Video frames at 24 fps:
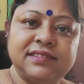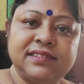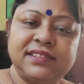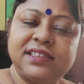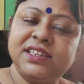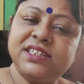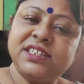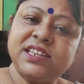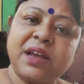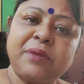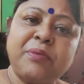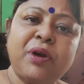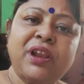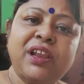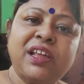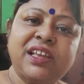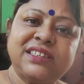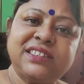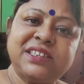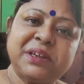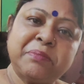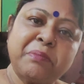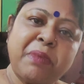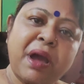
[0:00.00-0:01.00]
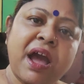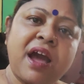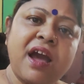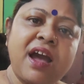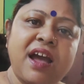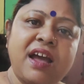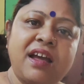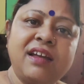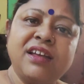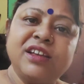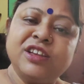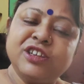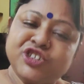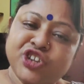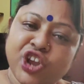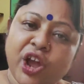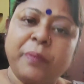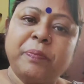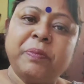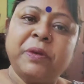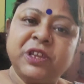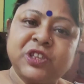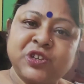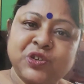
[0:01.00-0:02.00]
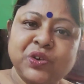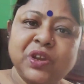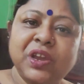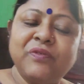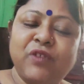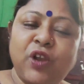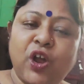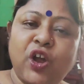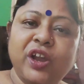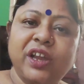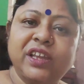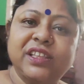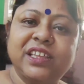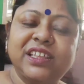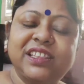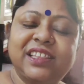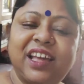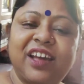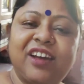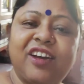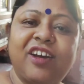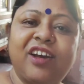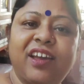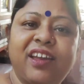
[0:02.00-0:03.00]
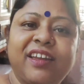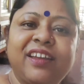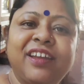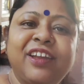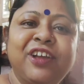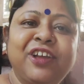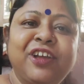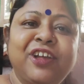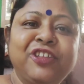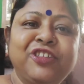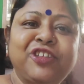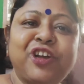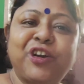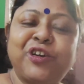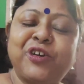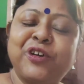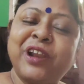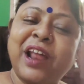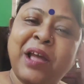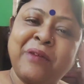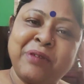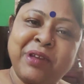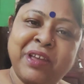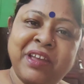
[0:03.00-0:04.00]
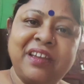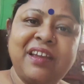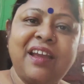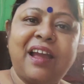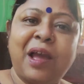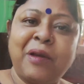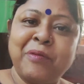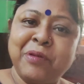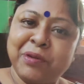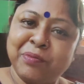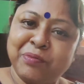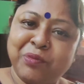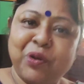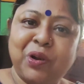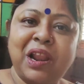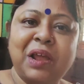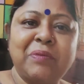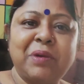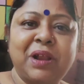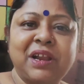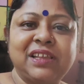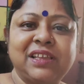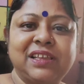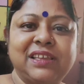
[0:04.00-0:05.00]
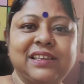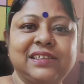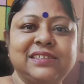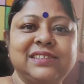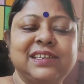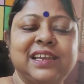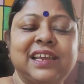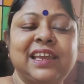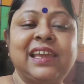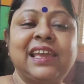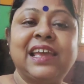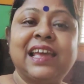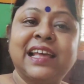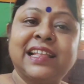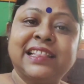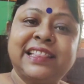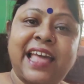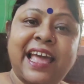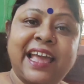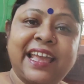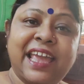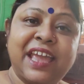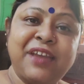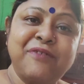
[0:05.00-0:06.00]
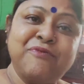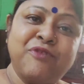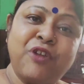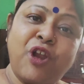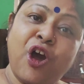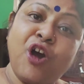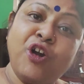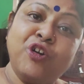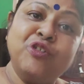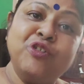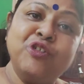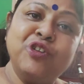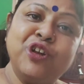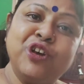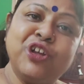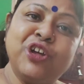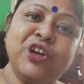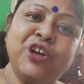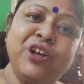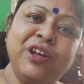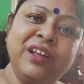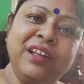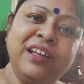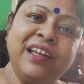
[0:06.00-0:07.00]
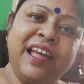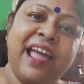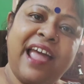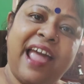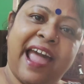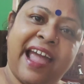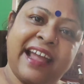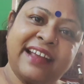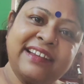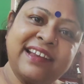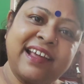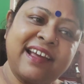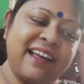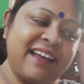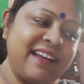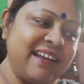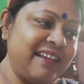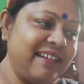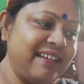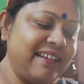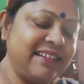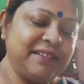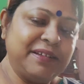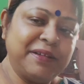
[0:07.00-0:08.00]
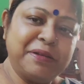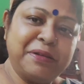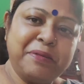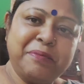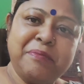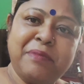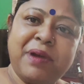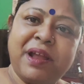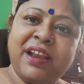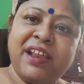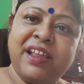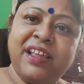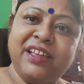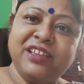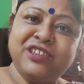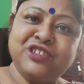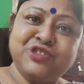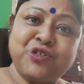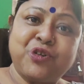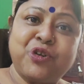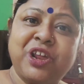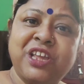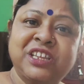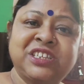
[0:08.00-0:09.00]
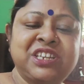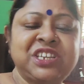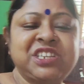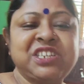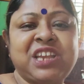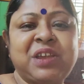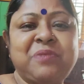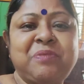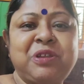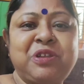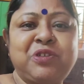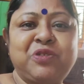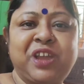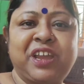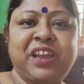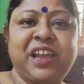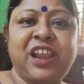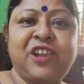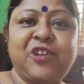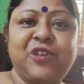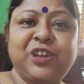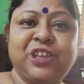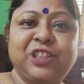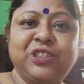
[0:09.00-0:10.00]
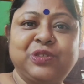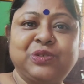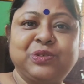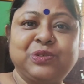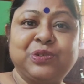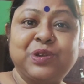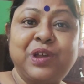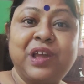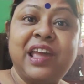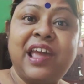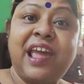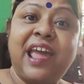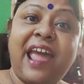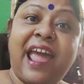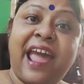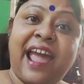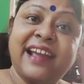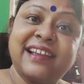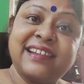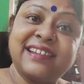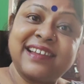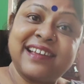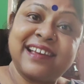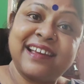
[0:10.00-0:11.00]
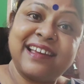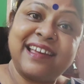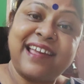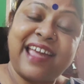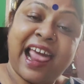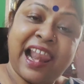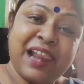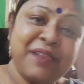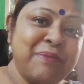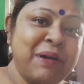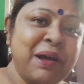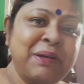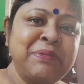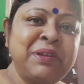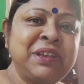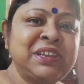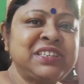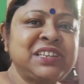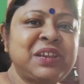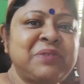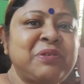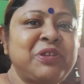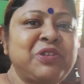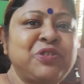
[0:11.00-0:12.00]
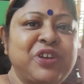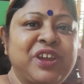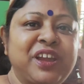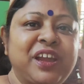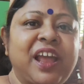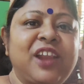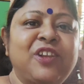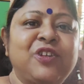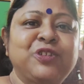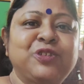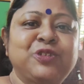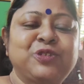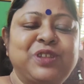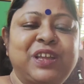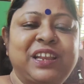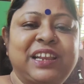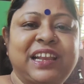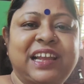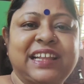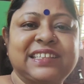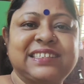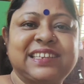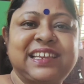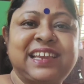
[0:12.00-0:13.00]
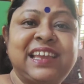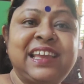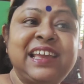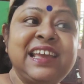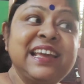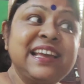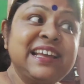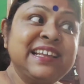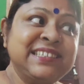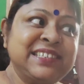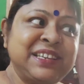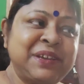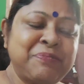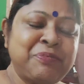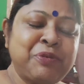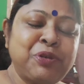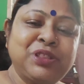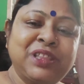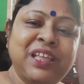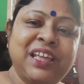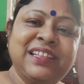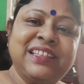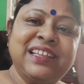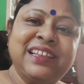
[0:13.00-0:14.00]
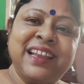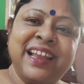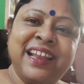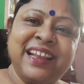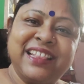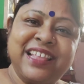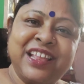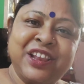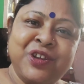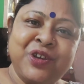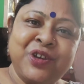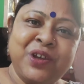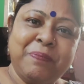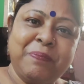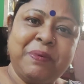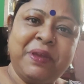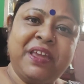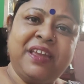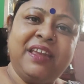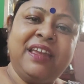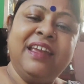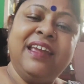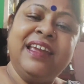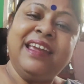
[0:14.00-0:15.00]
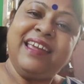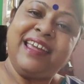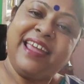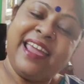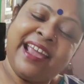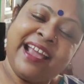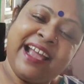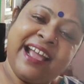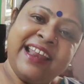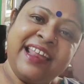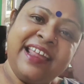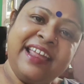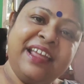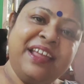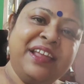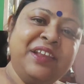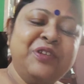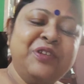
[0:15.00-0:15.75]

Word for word: দিশা বলে যে মা সবকিছু কি ব্লগে দিতে হয় তখন আমি আমি বললাম আর কি যে দেখ এই ব্লগগুলো একটা মানে স্টোরেজ হিসাবে রয়ে গেল কিন্তু একটা অ্যালবাম হিসাবে রয়ে গেল তোদের কাছে যে প্রত্যেক দিনের দিনলিপি এখানে